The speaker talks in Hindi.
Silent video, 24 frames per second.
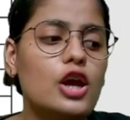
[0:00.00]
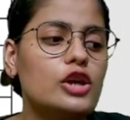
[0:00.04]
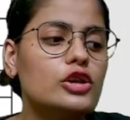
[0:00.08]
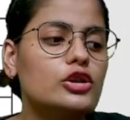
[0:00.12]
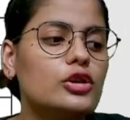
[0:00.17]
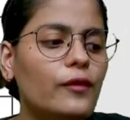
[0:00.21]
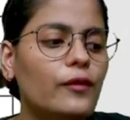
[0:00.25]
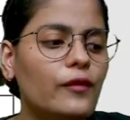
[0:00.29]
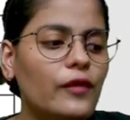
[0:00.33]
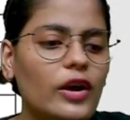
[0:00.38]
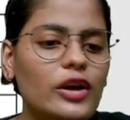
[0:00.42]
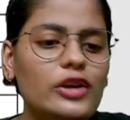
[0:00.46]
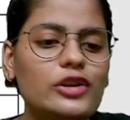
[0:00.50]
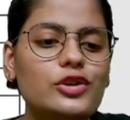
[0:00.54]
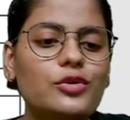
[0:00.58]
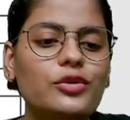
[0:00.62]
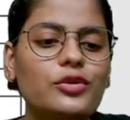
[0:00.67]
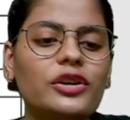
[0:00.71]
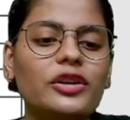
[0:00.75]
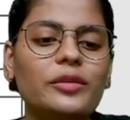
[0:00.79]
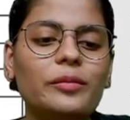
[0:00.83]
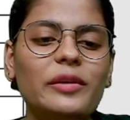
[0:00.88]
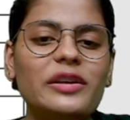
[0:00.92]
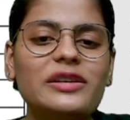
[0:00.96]
तो फर्स्ट
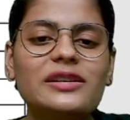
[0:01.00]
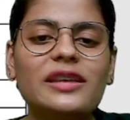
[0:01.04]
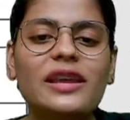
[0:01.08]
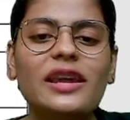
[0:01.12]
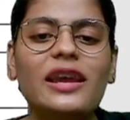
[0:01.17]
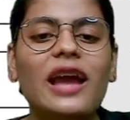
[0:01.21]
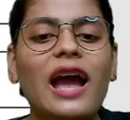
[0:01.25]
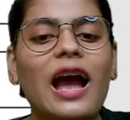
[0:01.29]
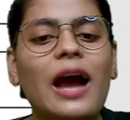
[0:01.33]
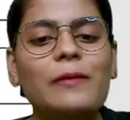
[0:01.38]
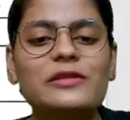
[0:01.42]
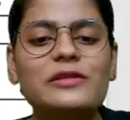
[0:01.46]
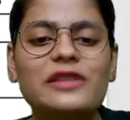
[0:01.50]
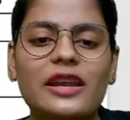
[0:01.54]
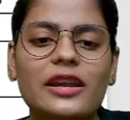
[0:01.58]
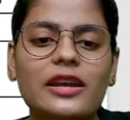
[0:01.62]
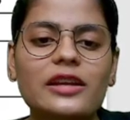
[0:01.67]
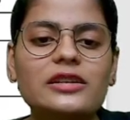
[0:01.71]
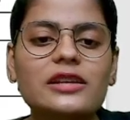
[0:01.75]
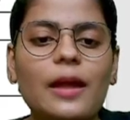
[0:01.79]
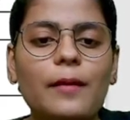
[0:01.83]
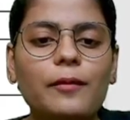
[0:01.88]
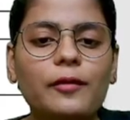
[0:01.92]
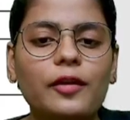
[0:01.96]
यूनिट में से आप सेकेंड
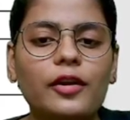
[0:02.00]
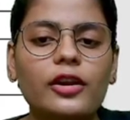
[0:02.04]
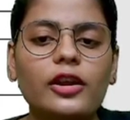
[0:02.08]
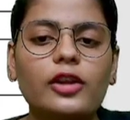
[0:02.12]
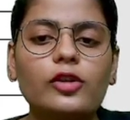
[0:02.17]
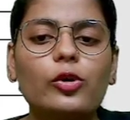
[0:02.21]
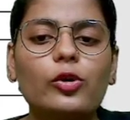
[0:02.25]
चैप्टर के